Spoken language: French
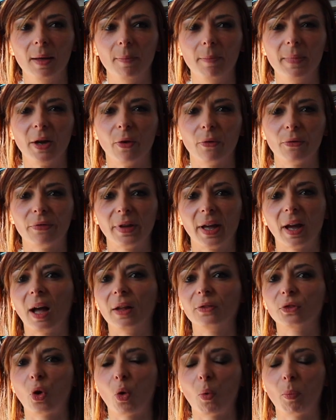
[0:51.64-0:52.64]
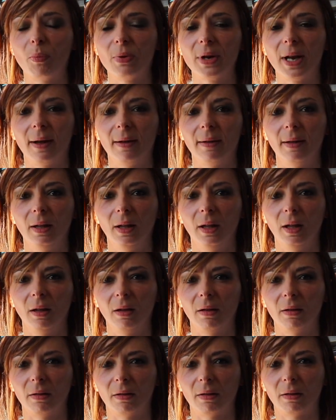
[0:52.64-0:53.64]
mais en faire à temps plein,
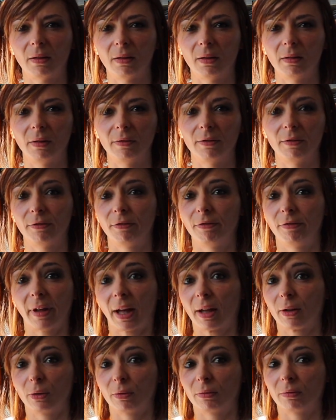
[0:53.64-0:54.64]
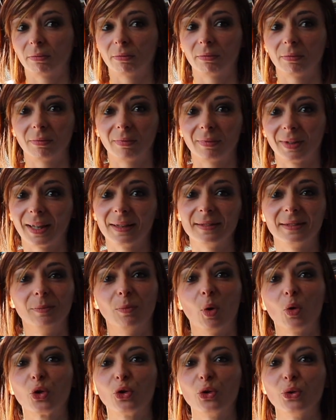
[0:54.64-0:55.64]
faire
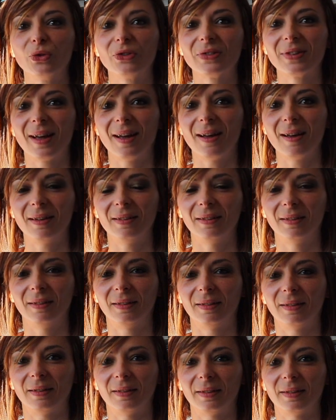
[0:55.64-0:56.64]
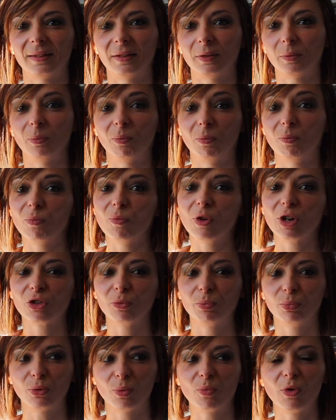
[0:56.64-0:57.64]
quasiment que ça, euh, moi,
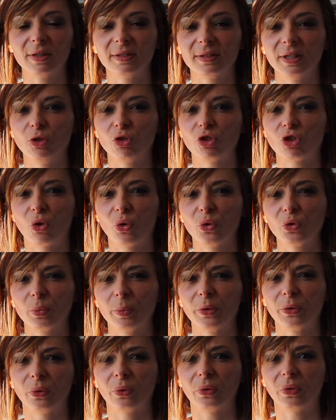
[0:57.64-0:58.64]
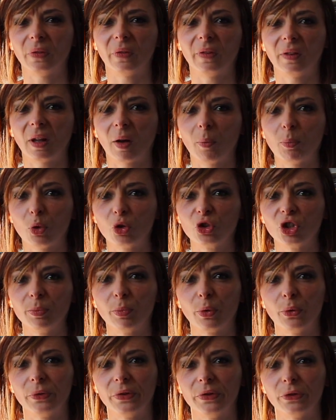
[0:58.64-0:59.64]
pour moi c'est une chance parce que c'était un projet
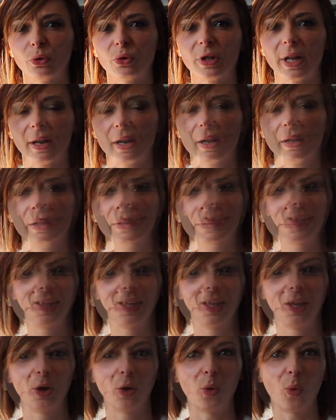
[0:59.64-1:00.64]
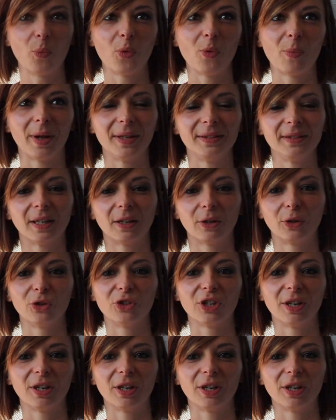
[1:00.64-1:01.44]
professionnel. On ne peut pas dire que